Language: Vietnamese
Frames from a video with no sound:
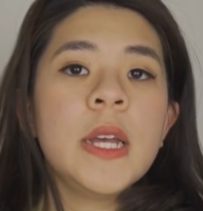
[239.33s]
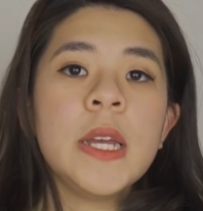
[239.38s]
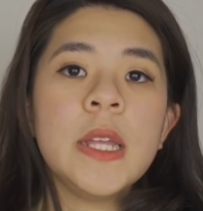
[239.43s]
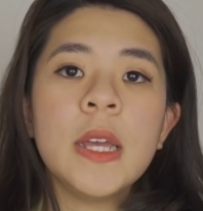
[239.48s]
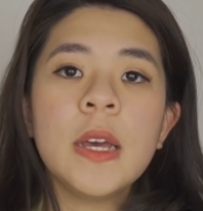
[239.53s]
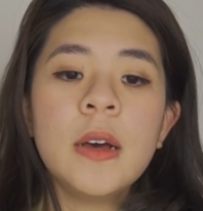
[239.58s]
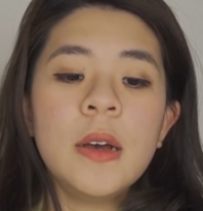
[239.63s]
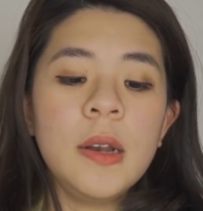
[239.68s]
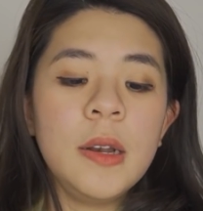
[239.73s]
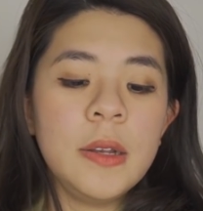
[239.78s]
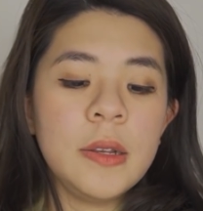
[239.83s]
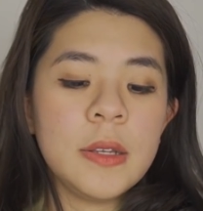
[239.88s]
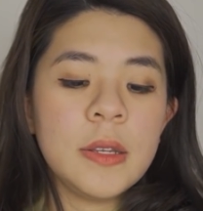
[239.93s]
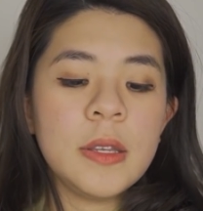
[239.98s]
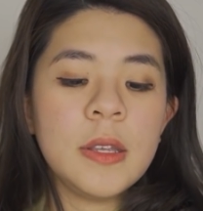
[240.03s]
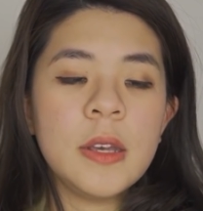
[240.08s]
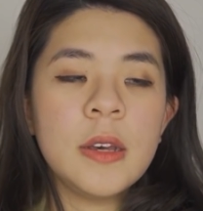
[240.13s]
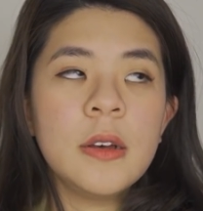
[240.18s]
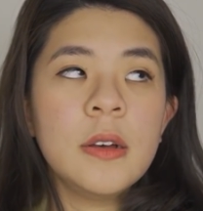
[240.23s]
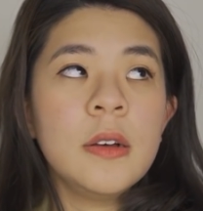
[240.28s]
thì nhớ
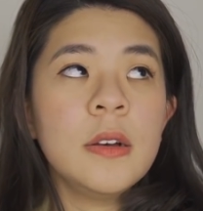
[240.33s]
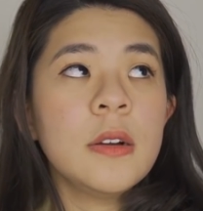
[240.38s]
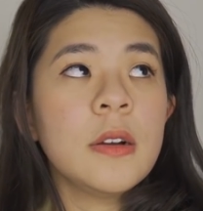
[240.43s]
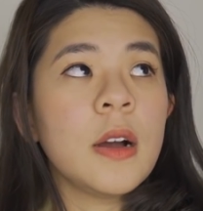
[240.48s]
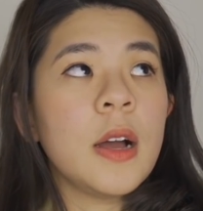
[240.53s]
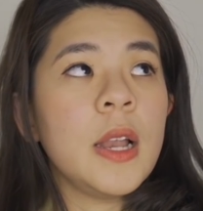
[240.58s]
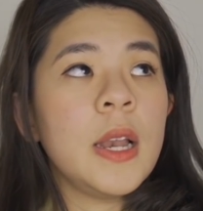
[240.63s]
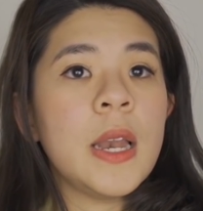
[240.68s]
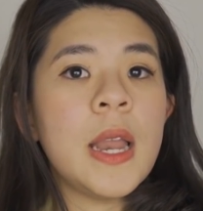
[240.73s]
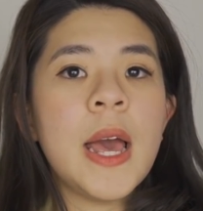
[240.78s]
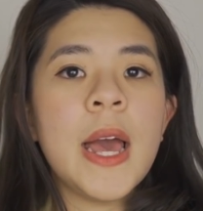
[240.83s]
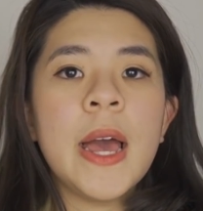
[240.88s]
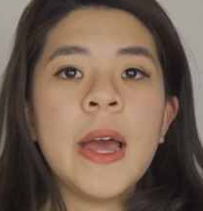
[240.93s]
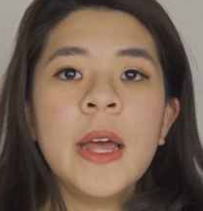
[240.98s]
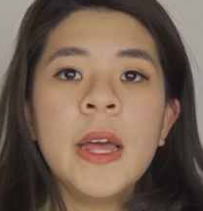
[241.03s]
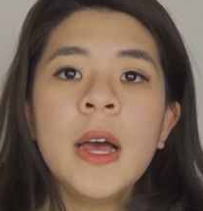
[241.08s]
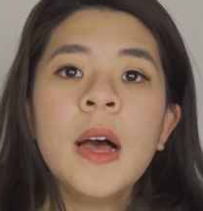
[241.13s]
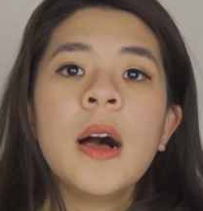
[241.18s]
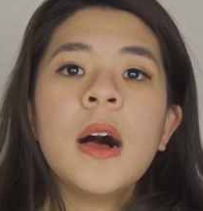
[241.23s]
nhớ gọi là